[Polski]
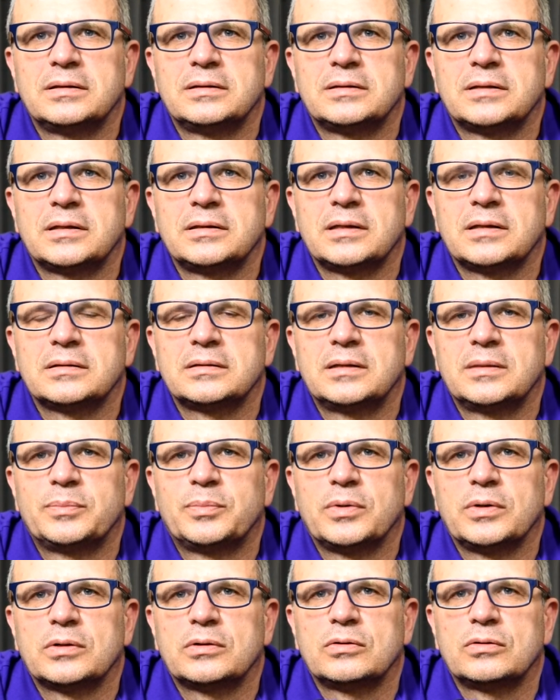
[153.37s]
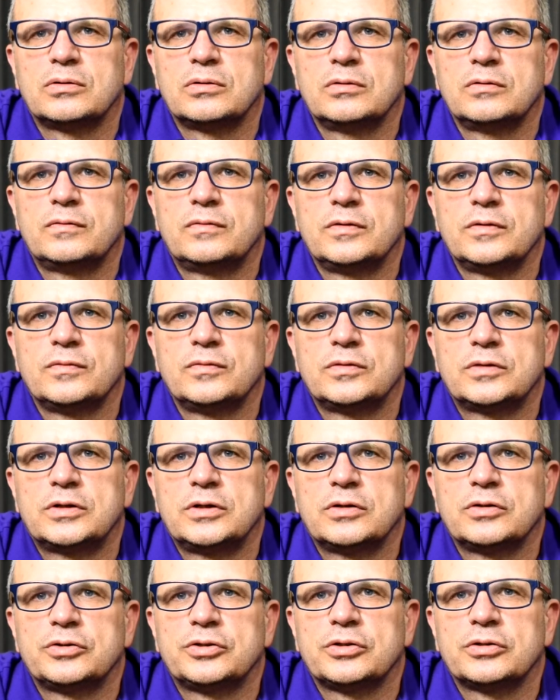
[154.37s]
za jazdę po alkoholu w
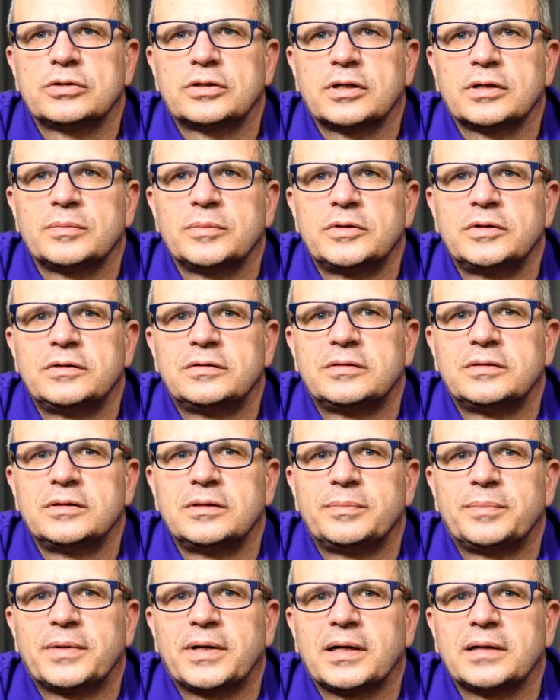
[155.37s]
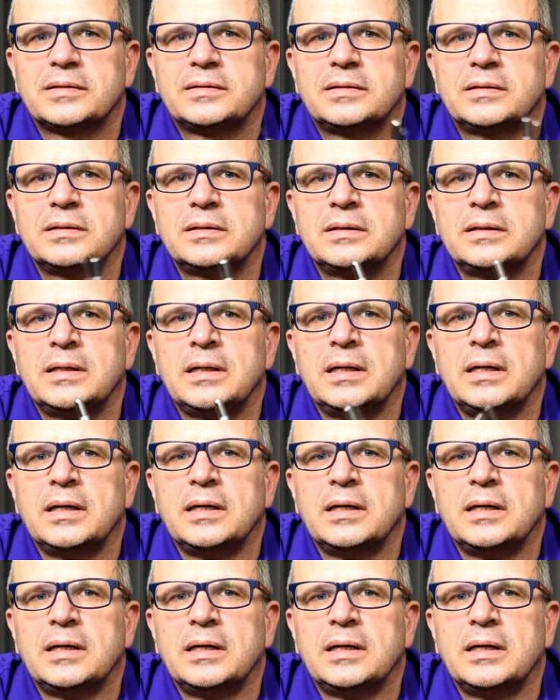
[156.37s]
wojewódzkich ośrodkach medycyny pracy